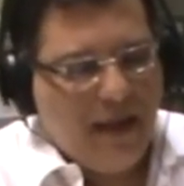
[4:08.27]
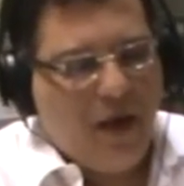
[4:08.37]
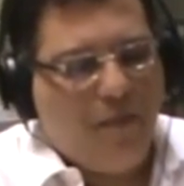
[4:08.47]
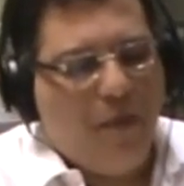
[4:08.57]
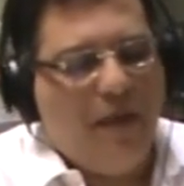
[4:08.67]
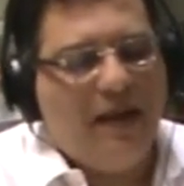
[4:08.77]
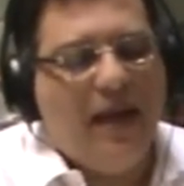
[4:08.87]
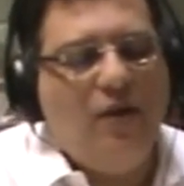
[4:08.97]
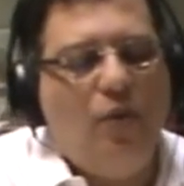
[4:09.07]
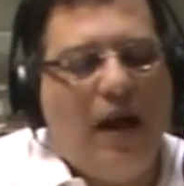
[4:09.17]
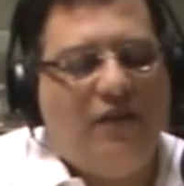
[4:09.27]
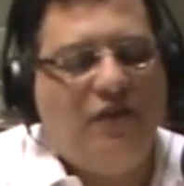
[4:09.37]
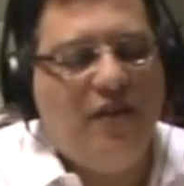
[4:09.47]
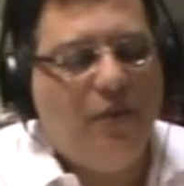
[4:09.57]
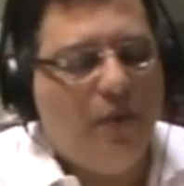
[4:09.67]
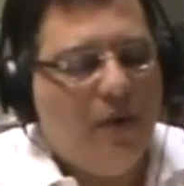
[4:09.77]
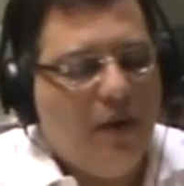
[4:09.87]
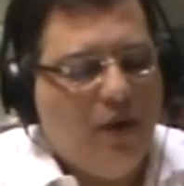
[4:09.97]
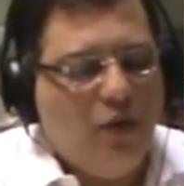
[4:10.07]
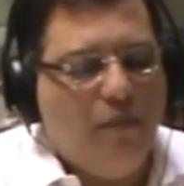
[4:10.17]
que eu publiquei num artigo
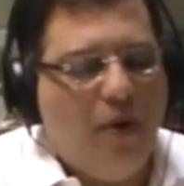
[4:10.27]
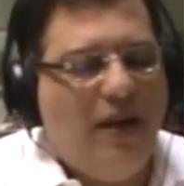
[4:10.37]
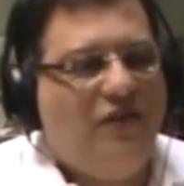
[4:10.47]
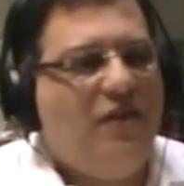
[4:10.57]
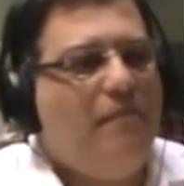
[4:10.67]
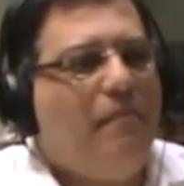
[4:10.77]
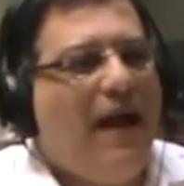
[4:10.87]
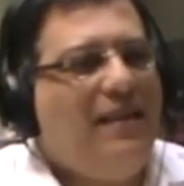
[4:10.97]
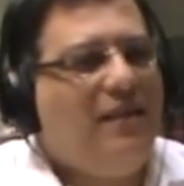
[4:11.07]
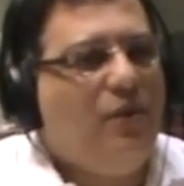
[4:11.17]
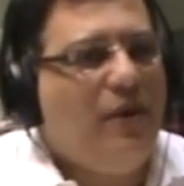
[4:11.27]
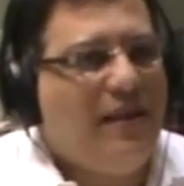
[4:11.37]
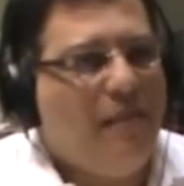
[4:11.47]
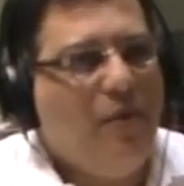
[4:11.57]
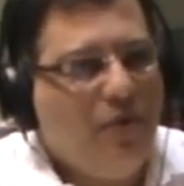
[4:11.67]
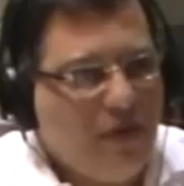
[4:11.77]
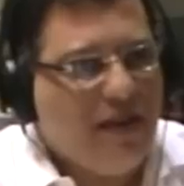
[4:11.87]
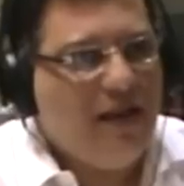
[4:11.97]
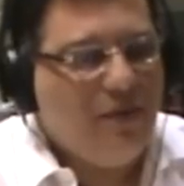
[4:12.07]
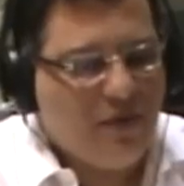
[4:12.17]
no boletim Paz e Luz há
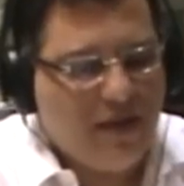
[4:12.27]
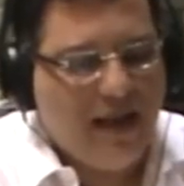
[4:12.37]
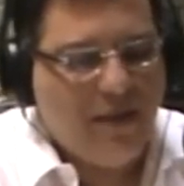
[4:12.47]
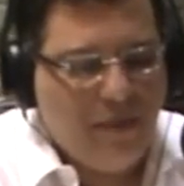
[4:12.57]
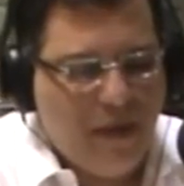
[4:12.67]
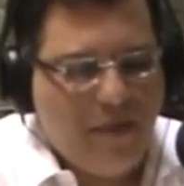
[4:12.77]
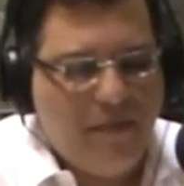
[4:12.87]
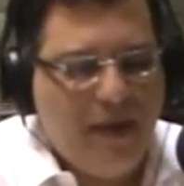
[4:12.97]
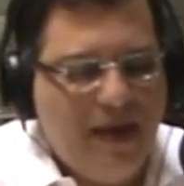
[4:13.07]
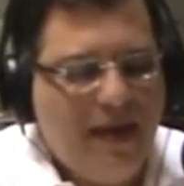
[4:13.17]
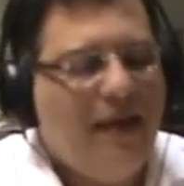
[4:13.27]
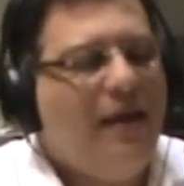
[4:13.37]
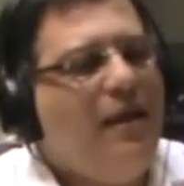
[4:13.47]
muitos anos, lá no IPPB,